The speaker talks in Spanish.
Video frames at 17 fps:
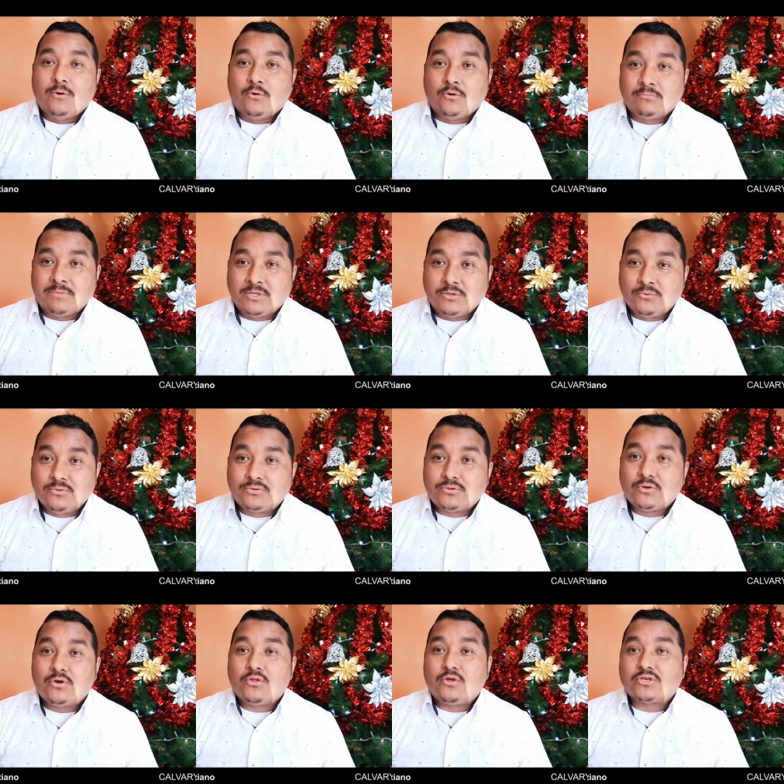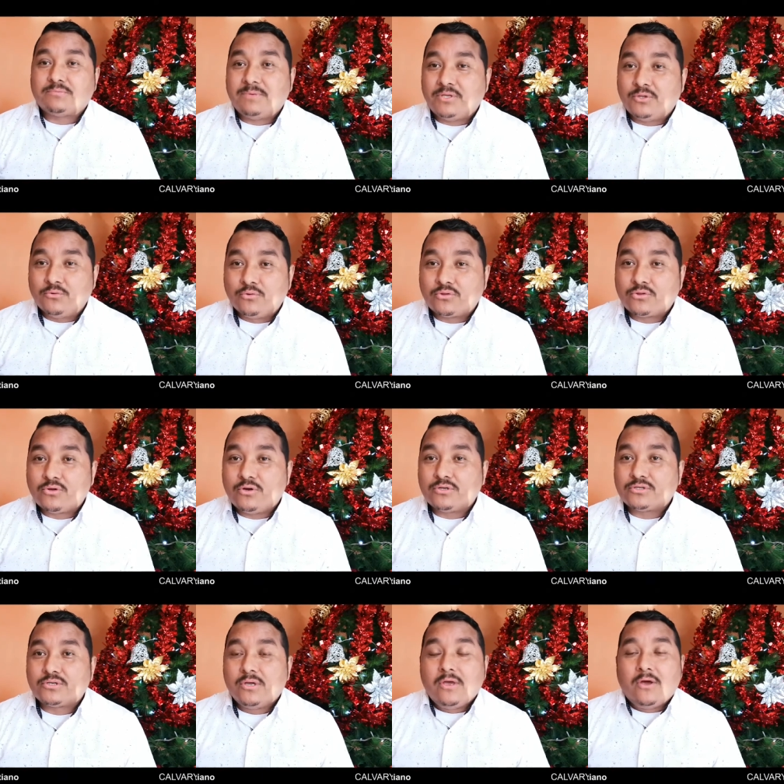¿Un minuto, dos
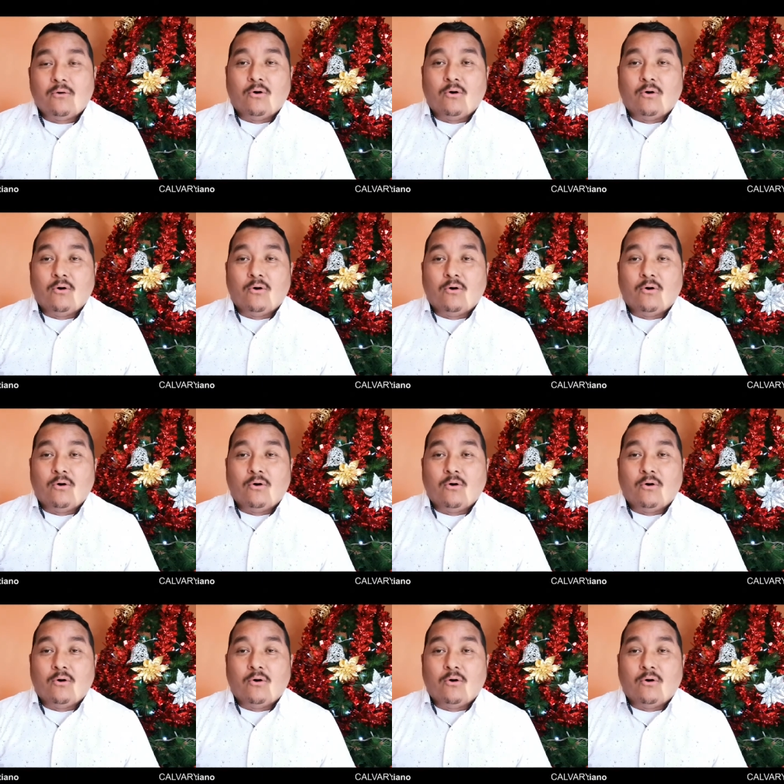minutos?